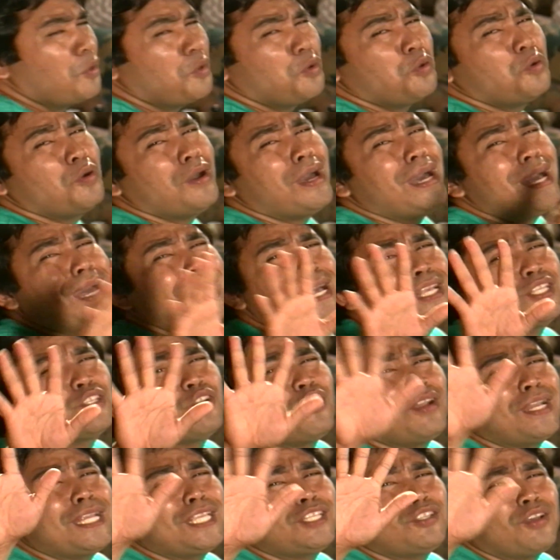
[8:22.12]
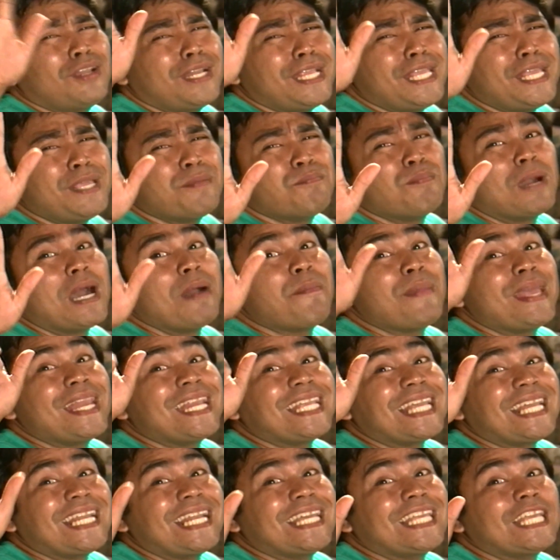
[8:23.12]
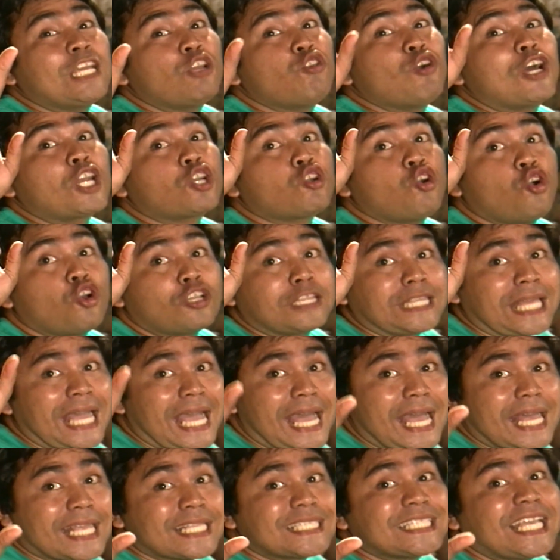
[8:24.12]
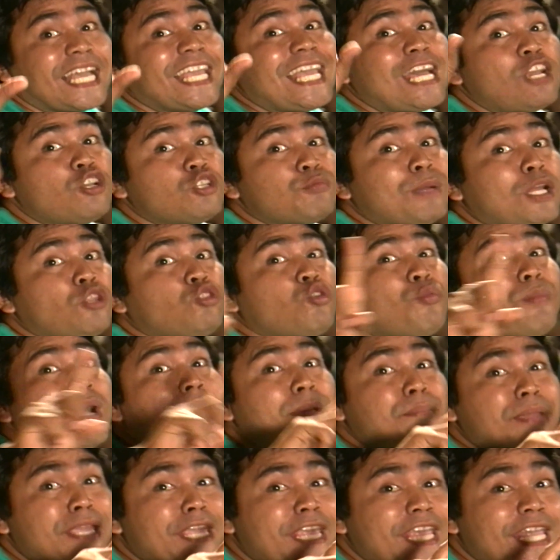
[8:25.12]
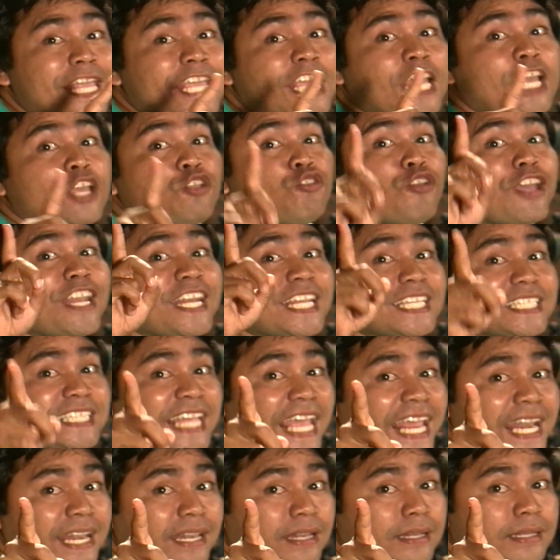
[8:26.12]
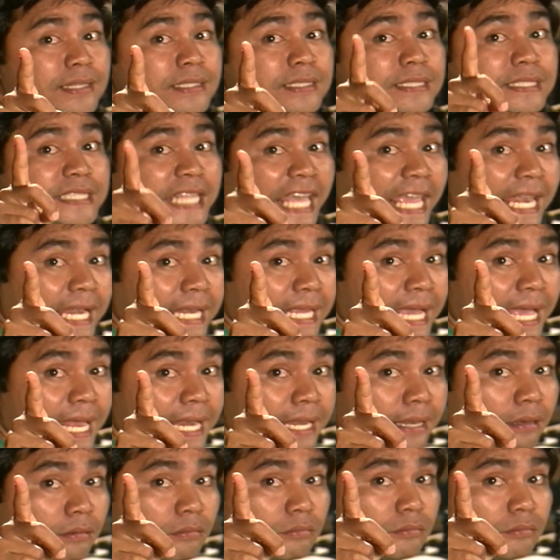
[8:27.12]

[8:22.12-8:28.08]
Wah, sorry, sorry. Mbak Mary kan lagi keluar kota. Saya harus bantu Mami. You understand? Stand kan?